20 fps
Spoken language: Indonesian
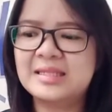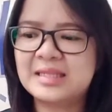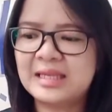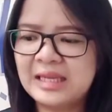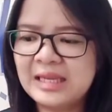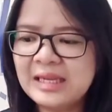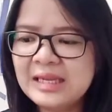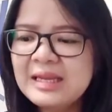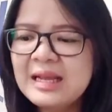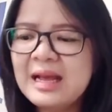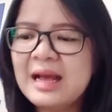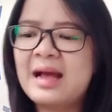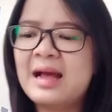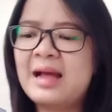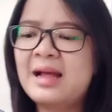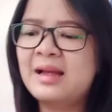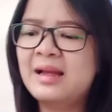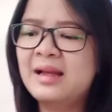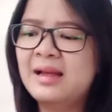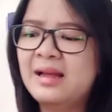
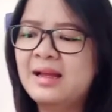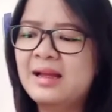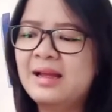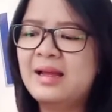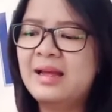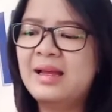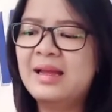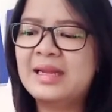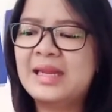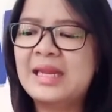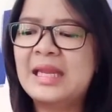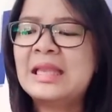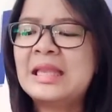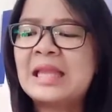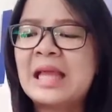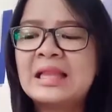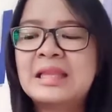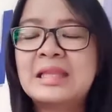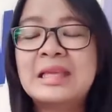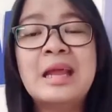Sehingga
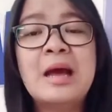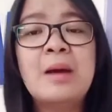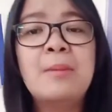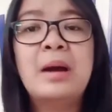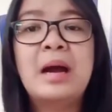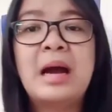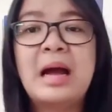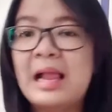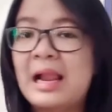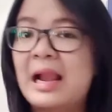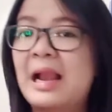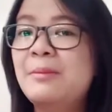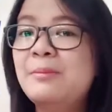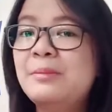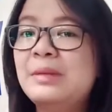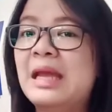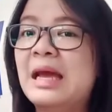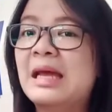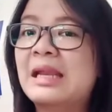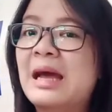kita tidak
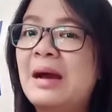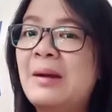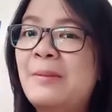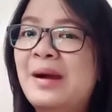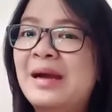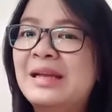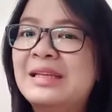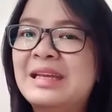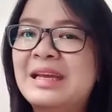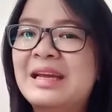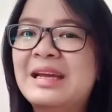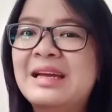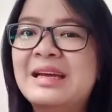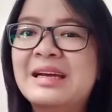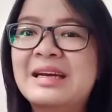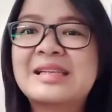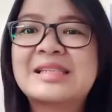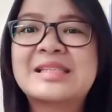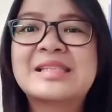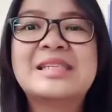mengalami yang namanya
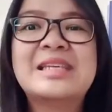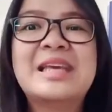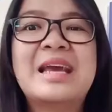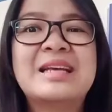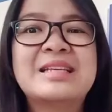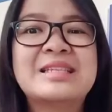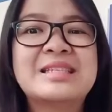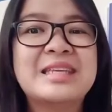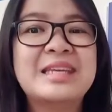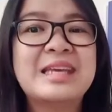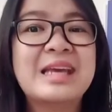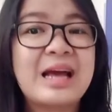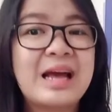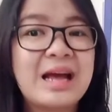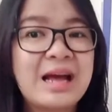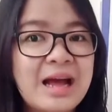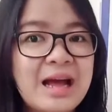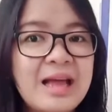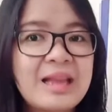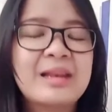
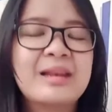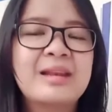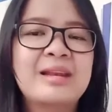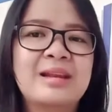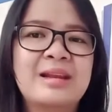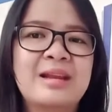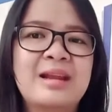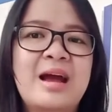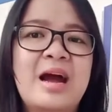kesia-siaan